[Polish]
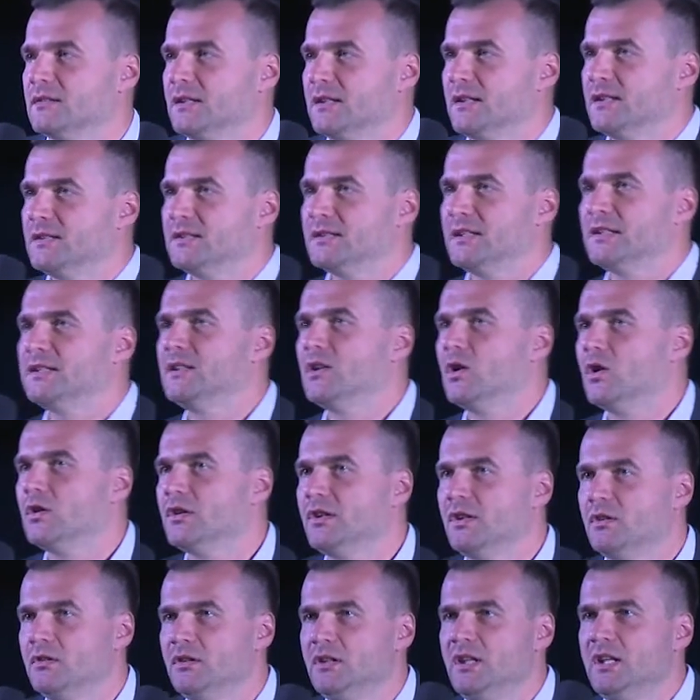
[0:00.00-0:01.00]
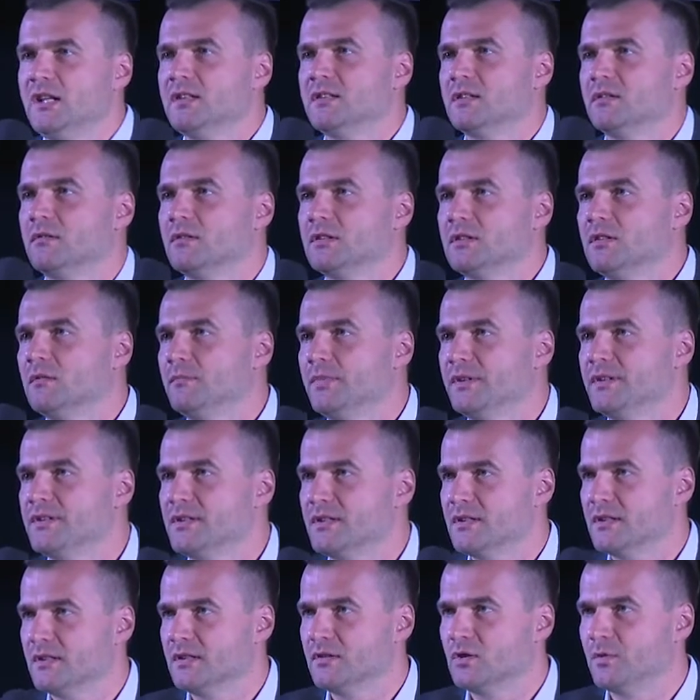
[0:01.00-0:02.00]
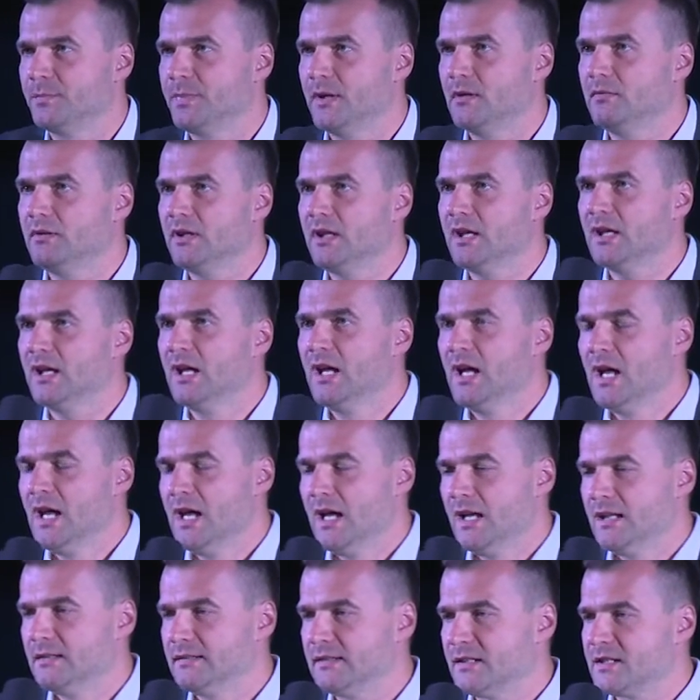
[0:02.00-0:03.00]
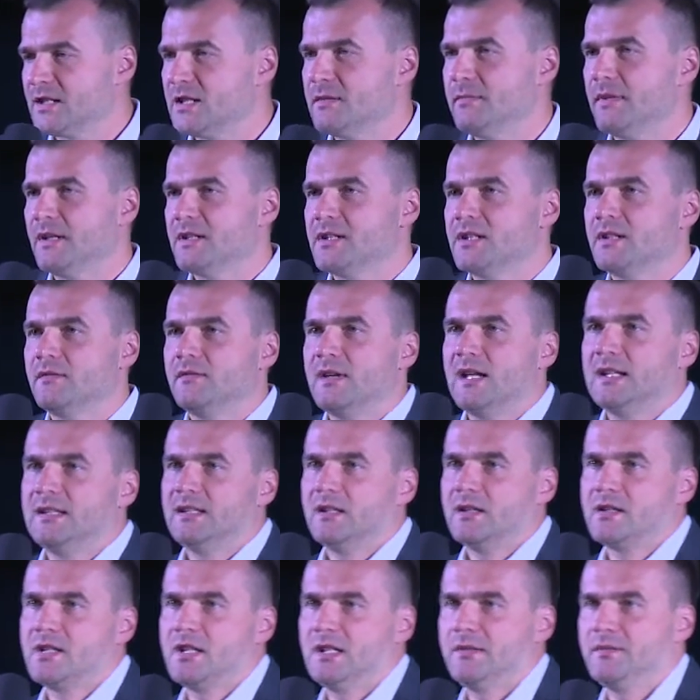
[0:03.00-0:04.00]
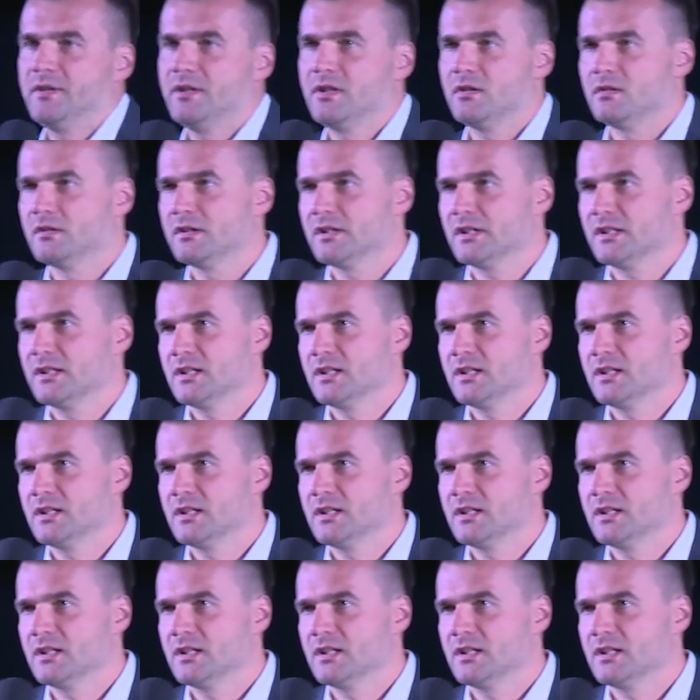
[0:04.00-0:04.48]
tej technologii, nie chcą, chcą być e, zupełnie, zatrzymać się w latach 70.